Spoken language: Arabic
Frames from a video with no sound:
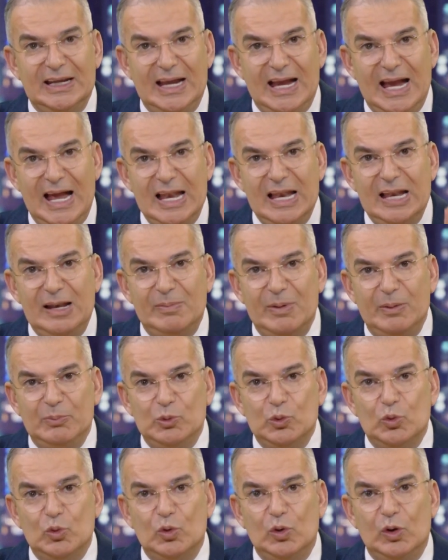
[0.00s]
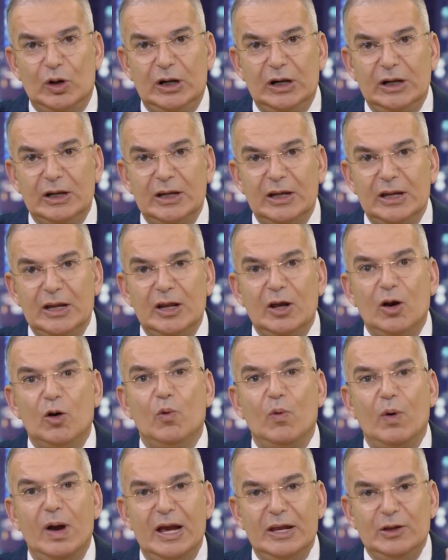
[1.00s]
الممنوع
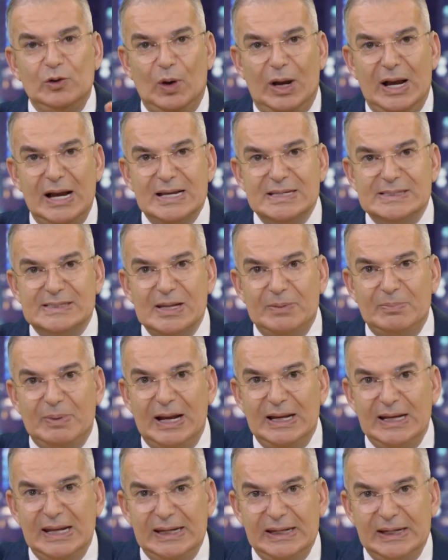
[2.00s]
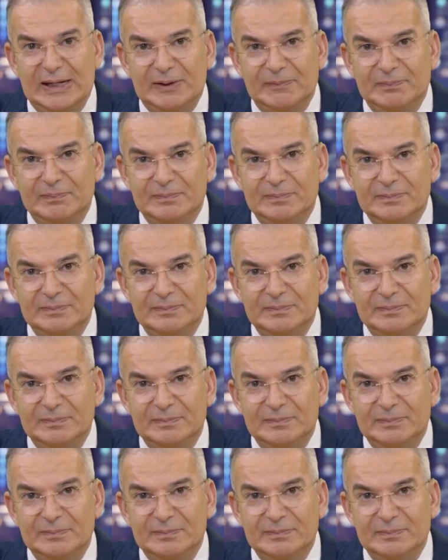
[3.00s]
ويحاسب عليه